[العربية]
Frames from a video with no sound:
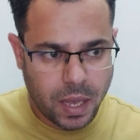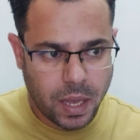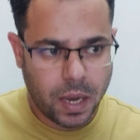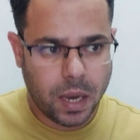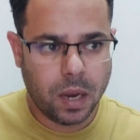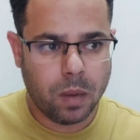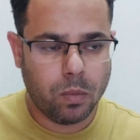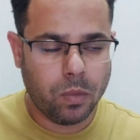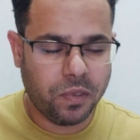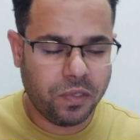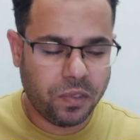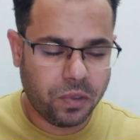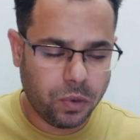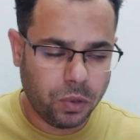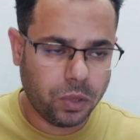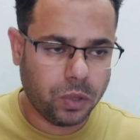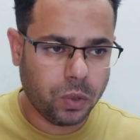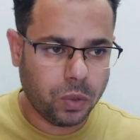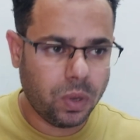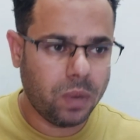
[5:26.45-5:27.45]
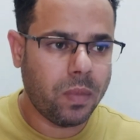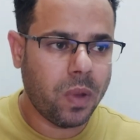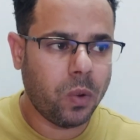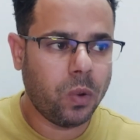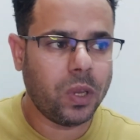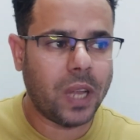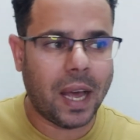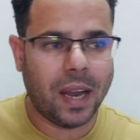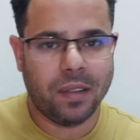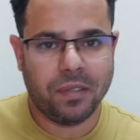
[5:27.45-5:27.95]
اللي المفروض تكون
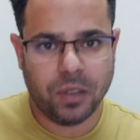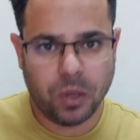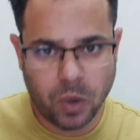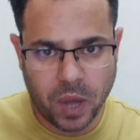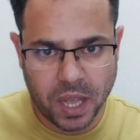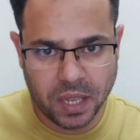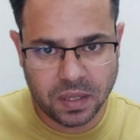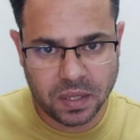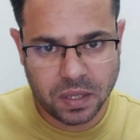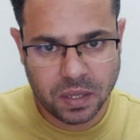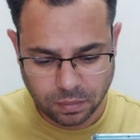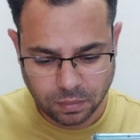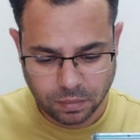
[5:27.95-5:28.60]
موجودة على فيديوهاتي